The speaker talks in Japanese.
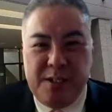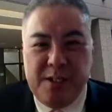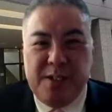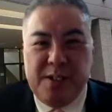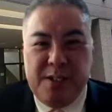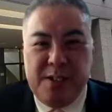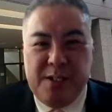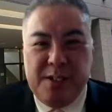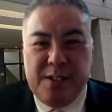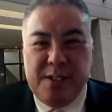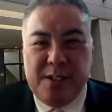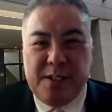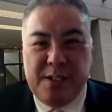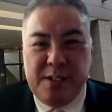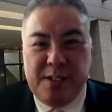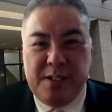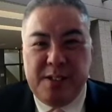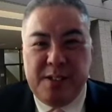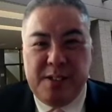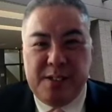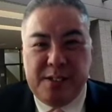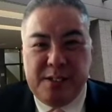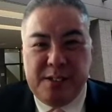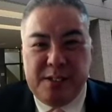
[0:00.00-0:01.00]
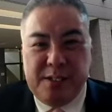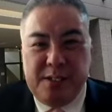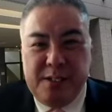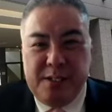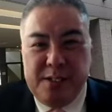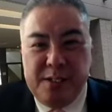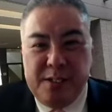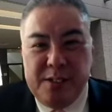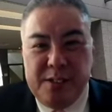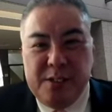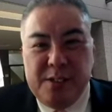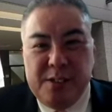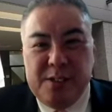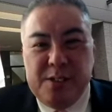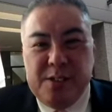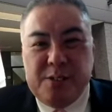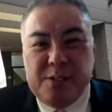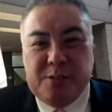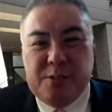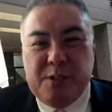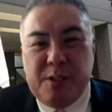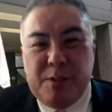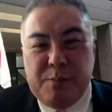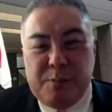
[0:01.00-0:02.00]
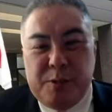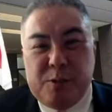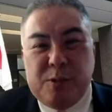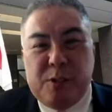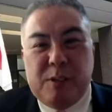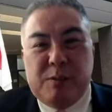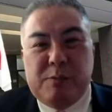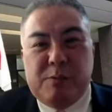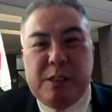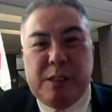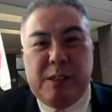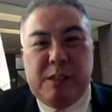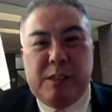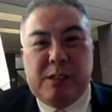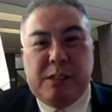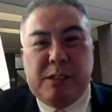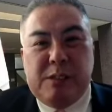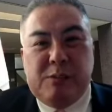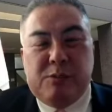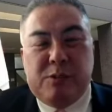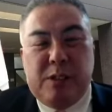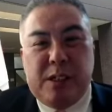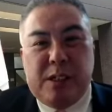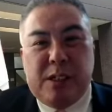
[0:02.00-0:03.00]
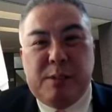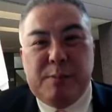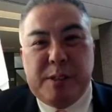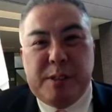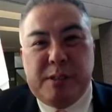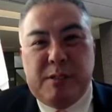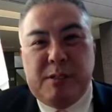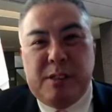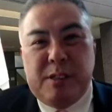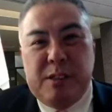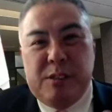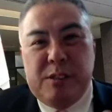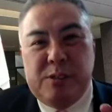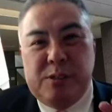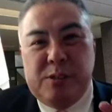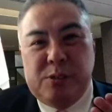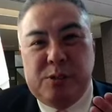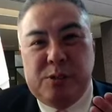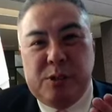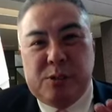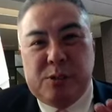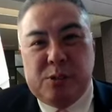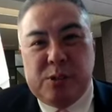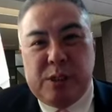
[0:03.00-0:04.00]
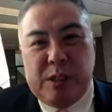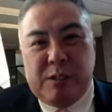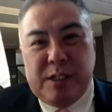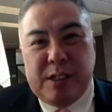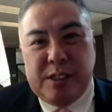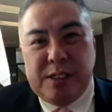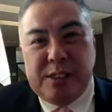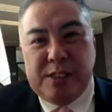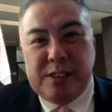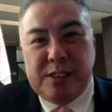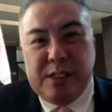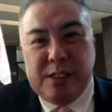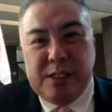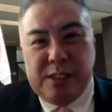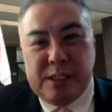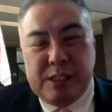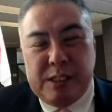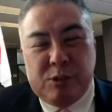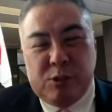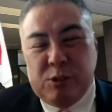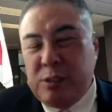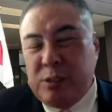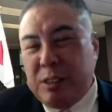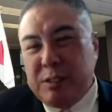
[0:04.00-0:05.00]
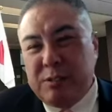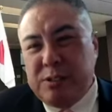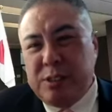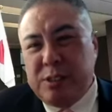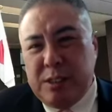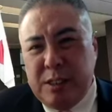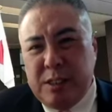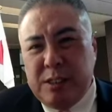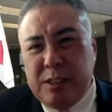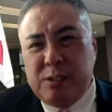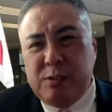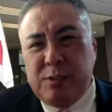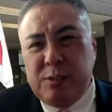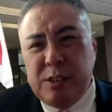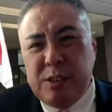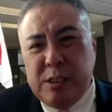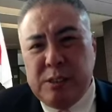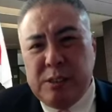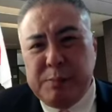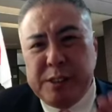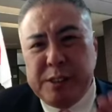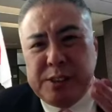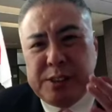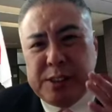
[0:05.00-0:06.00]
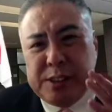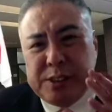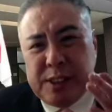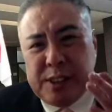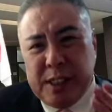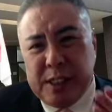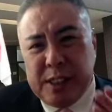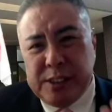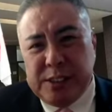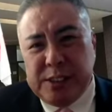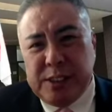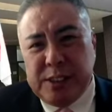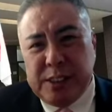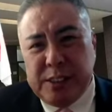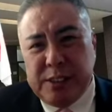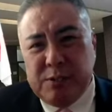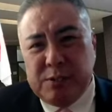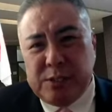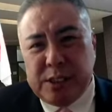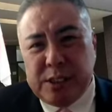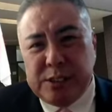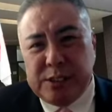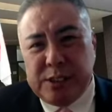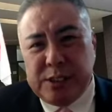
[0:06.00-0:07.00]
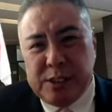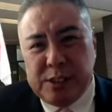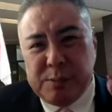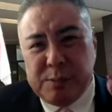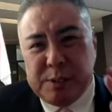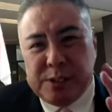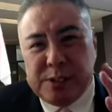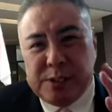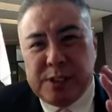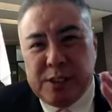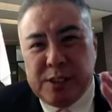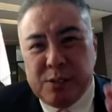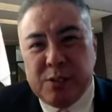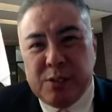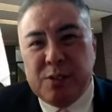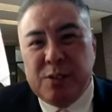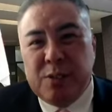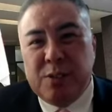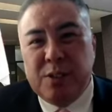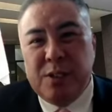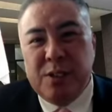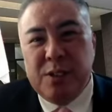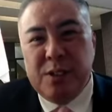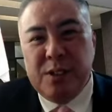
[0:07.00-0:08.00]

であれ、これもこれ、これ、これ、鎌倉の非常にこだわる話なんで、こだわるっていうのは、ね、非常に密接な話なんでお尋ねしますけど、はい、